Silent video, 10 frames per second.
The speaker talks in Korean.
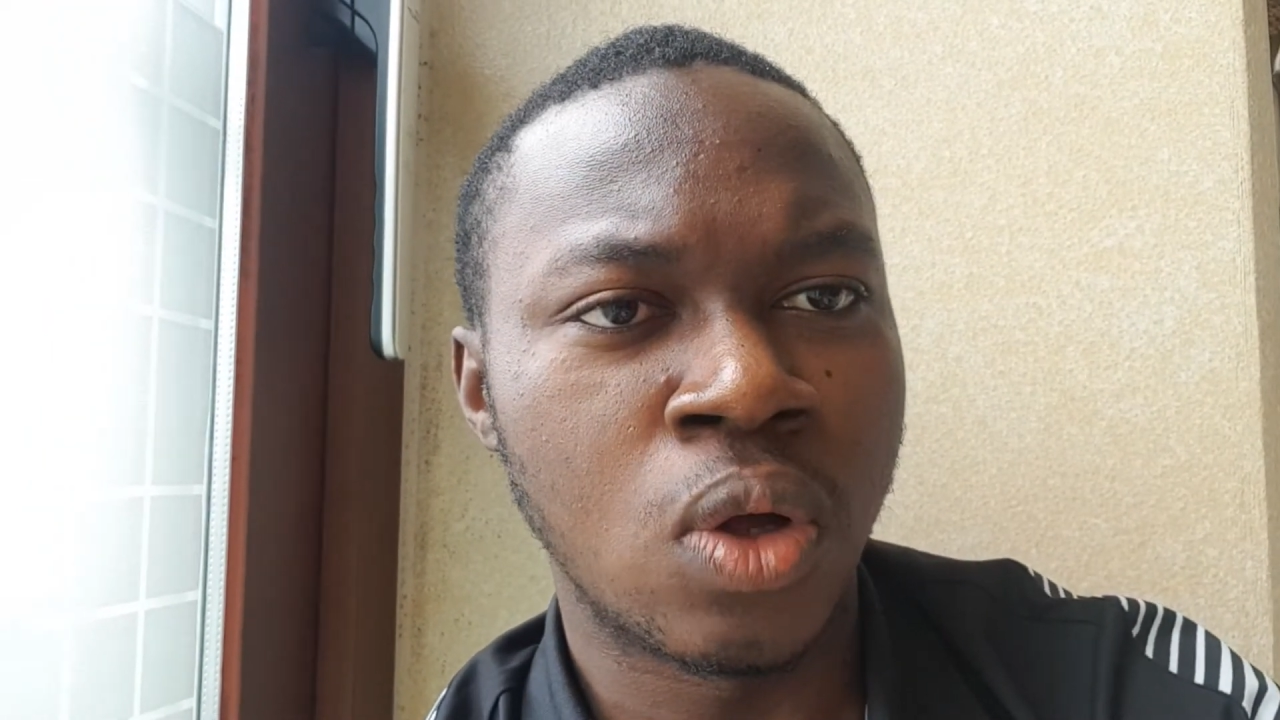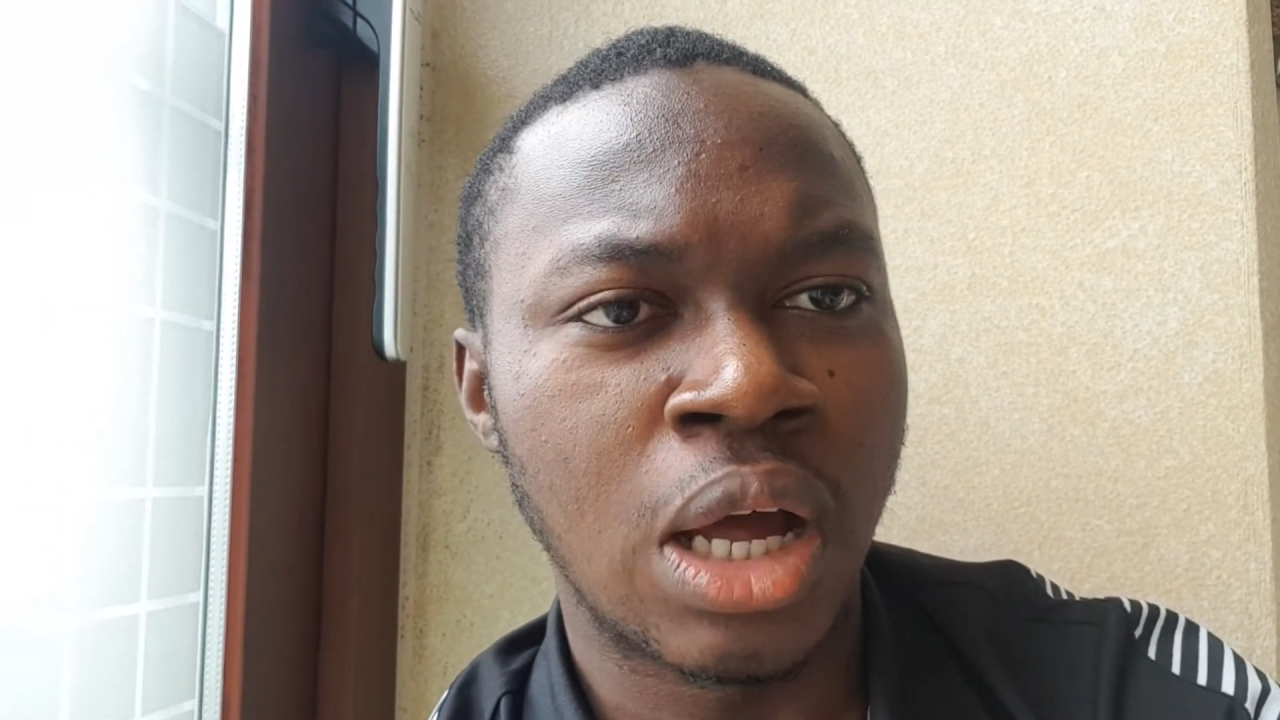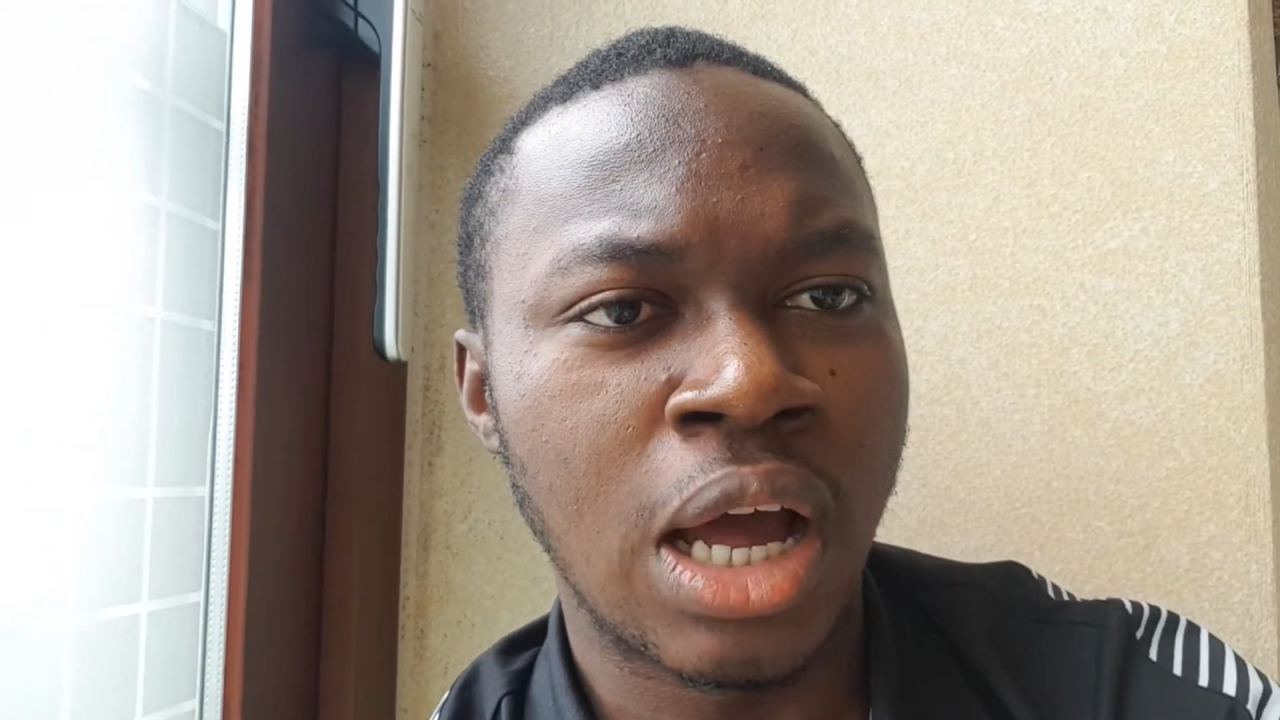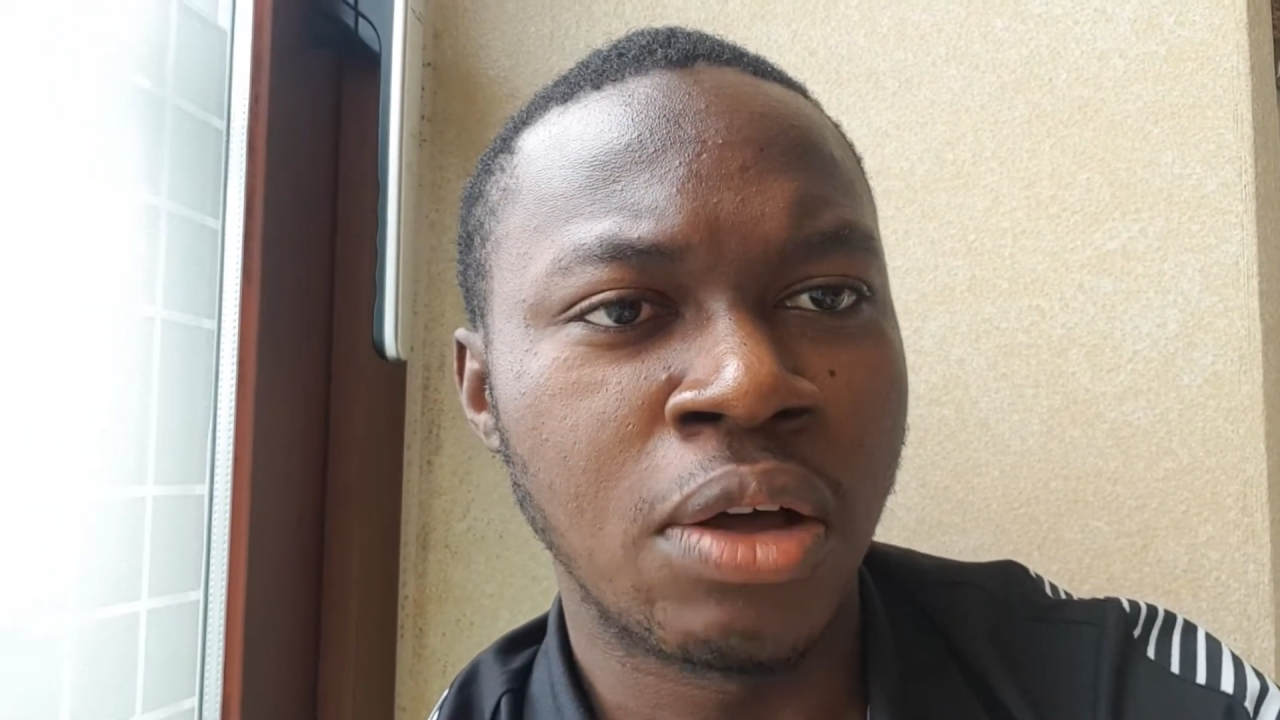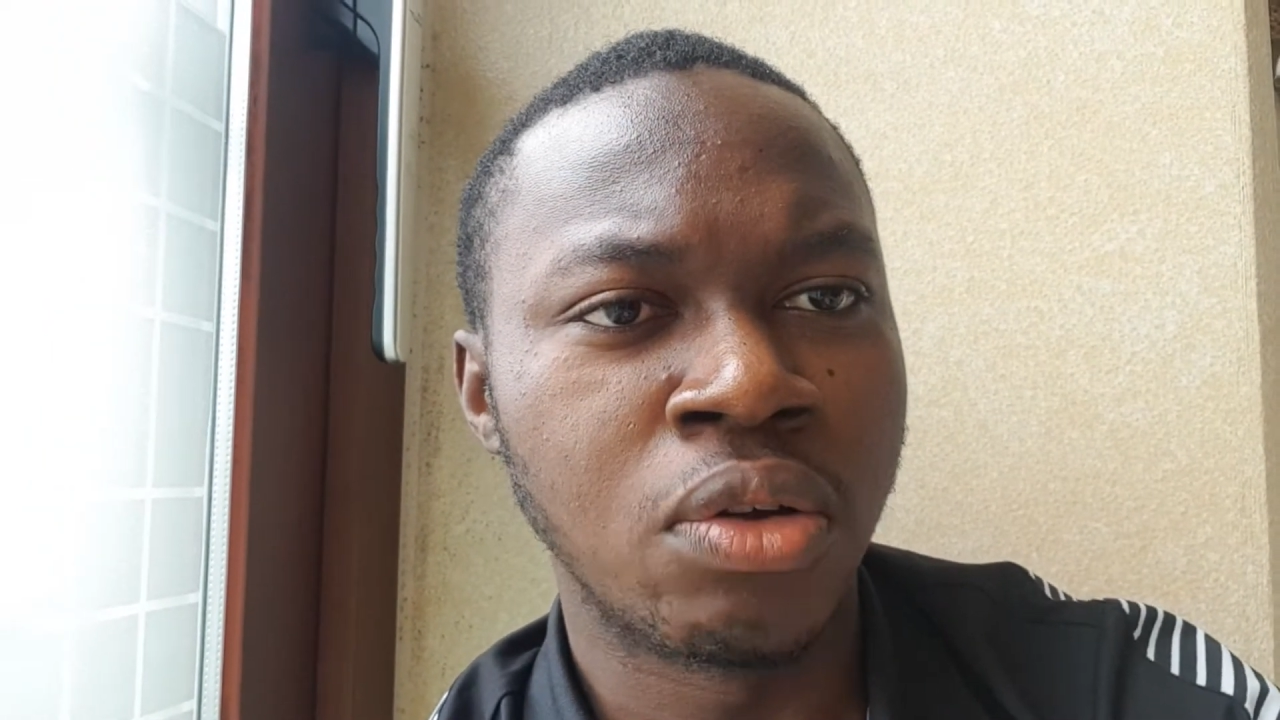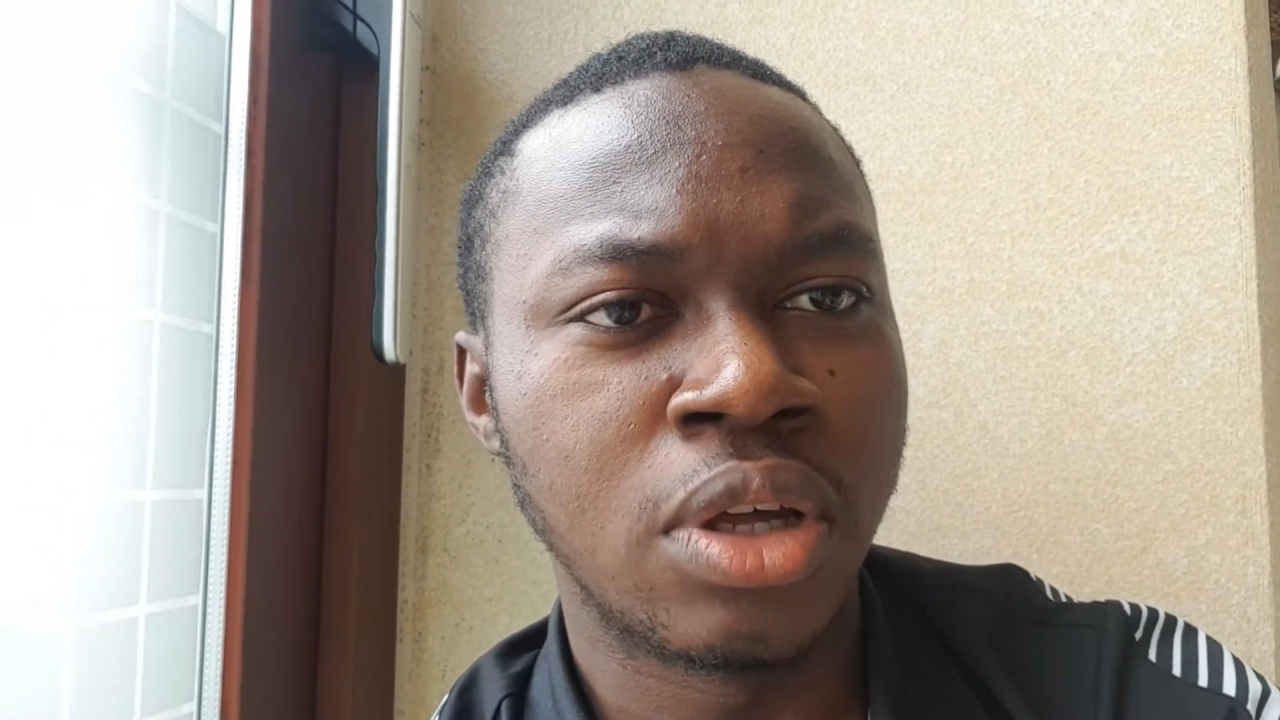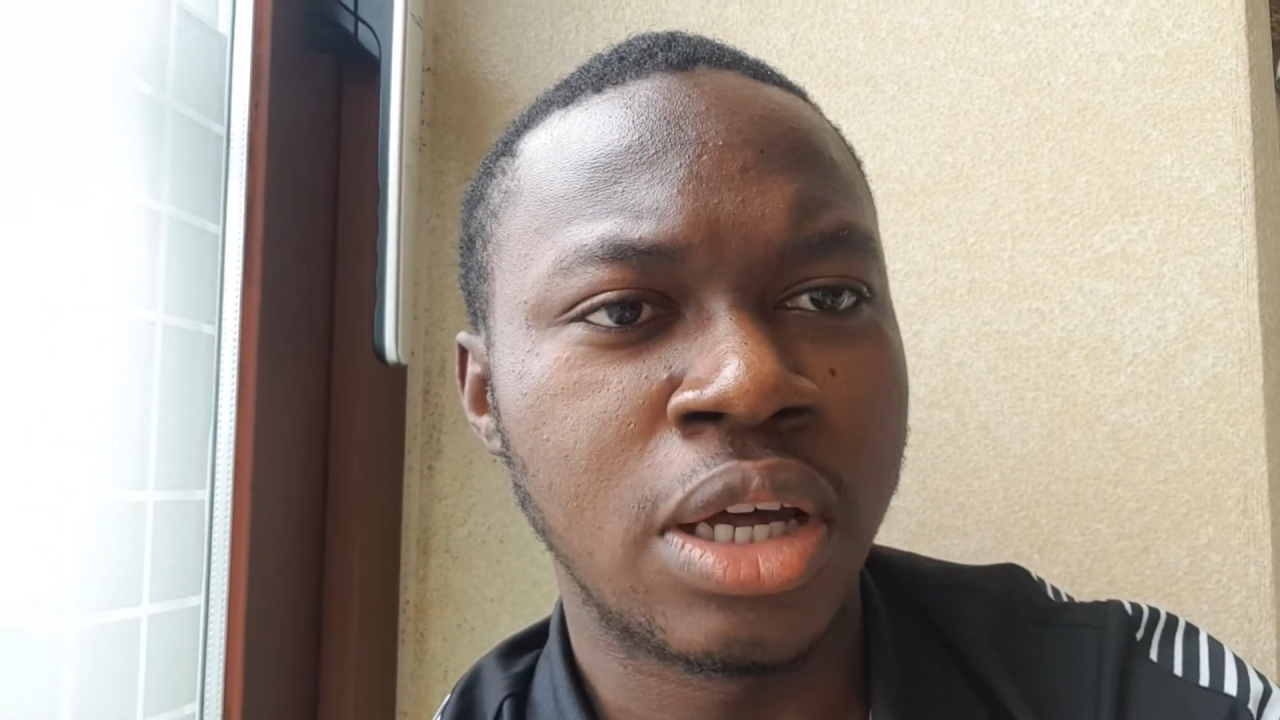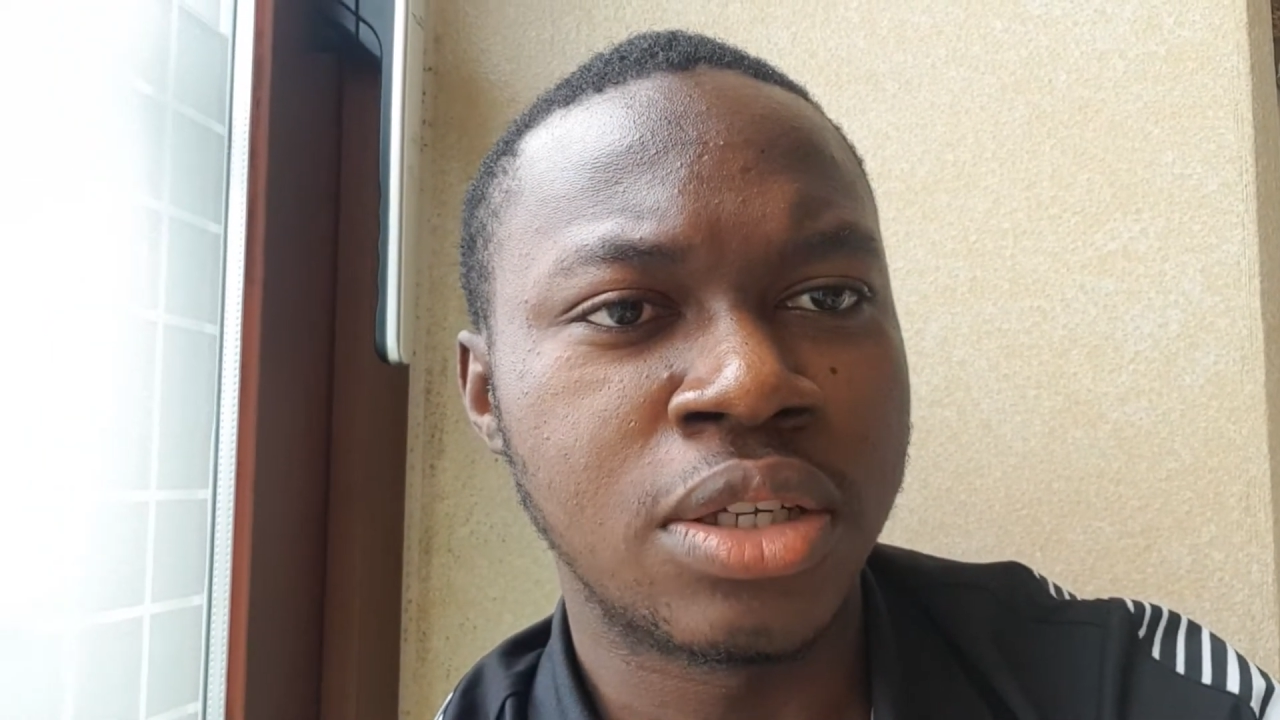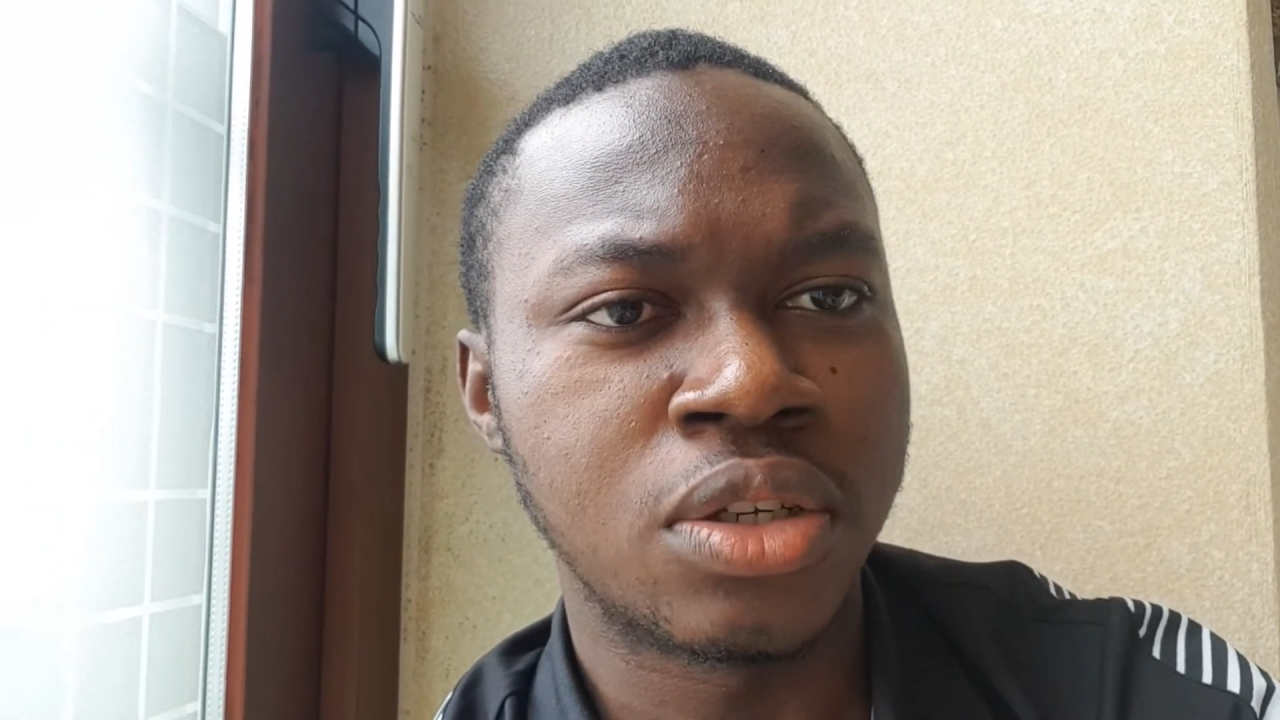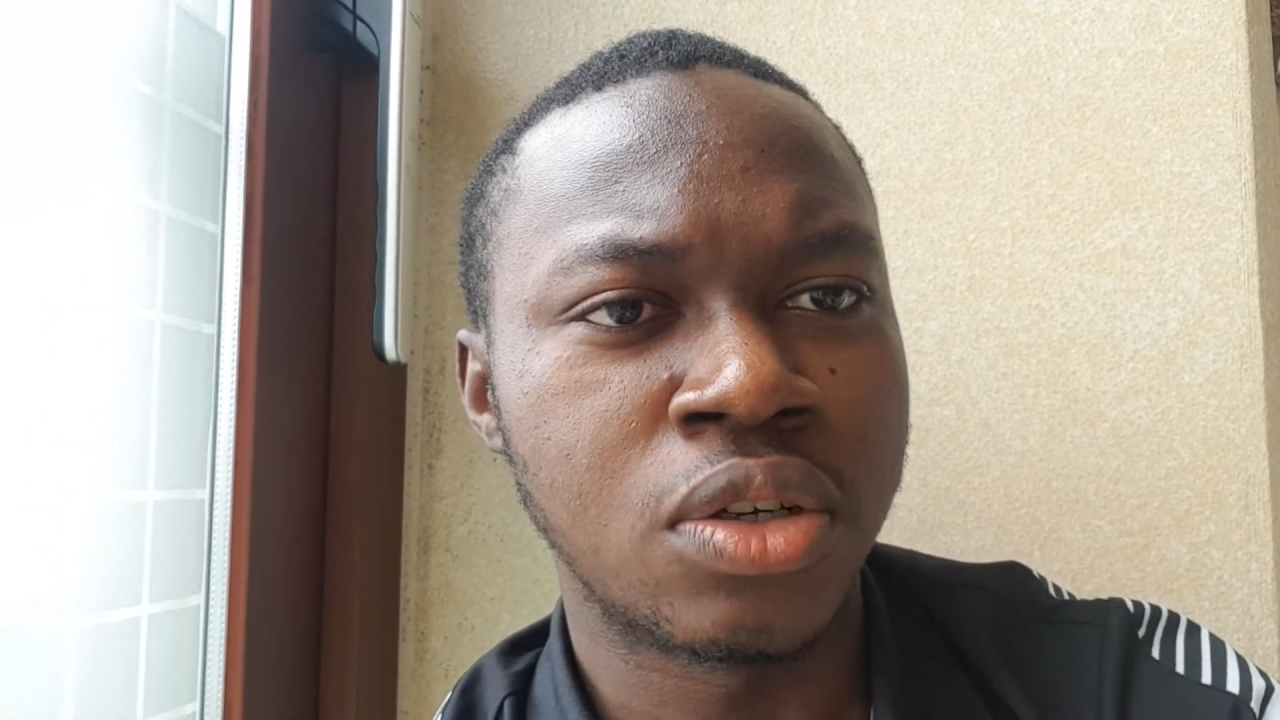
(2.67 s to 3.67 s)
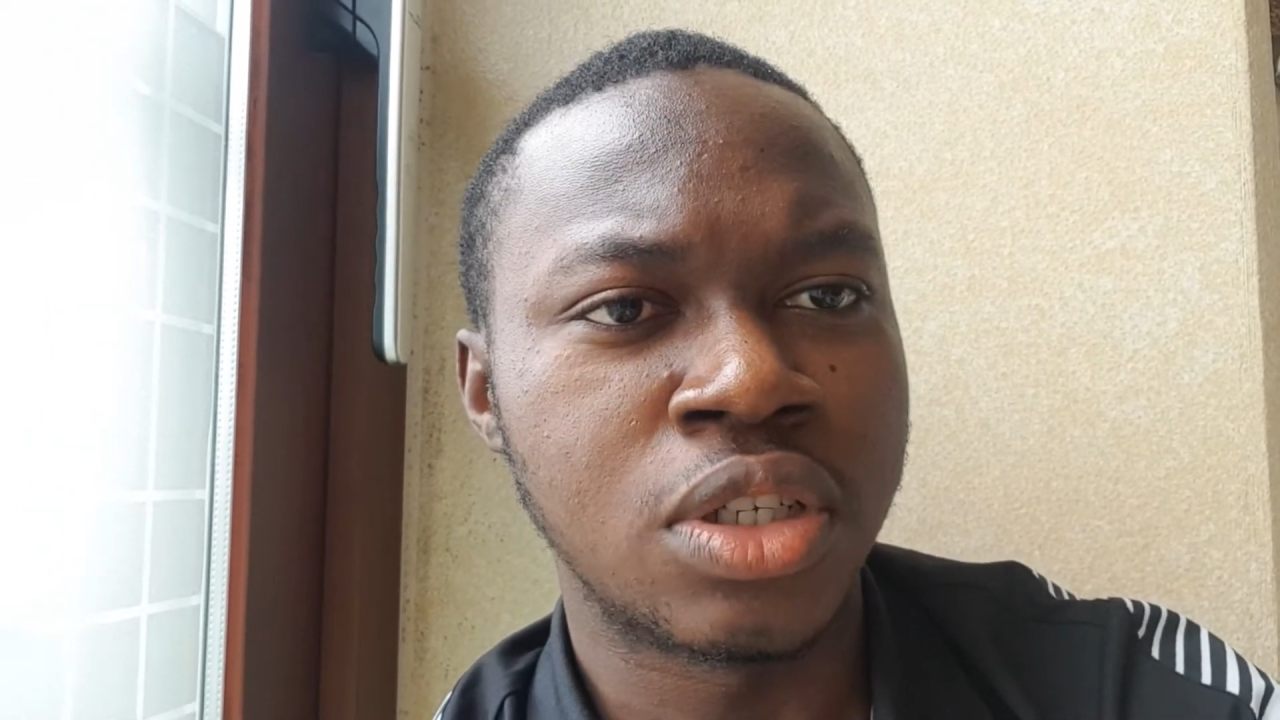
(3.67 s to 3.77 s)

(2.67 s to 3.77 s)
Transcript: 한국에서